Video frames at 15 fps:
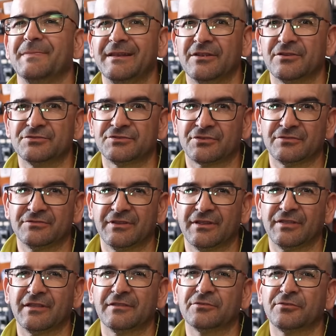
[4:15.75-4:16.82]
Mi
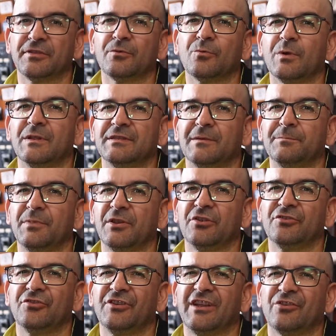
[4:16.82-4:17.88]
de 150
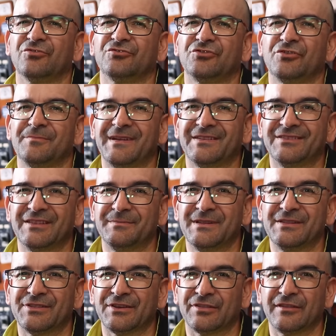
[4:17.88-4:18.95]
amperios hora costó más de
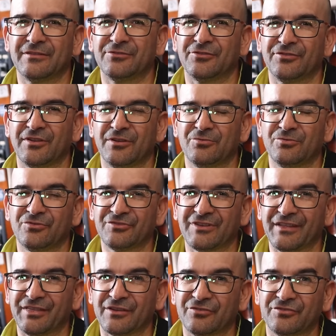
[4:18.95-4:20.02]
1.300 euros
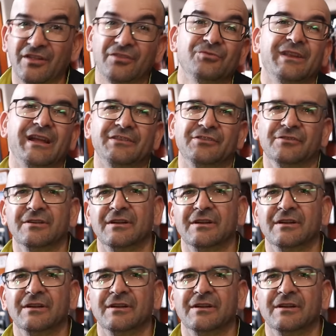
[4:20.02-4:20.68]
hace cosa de un año.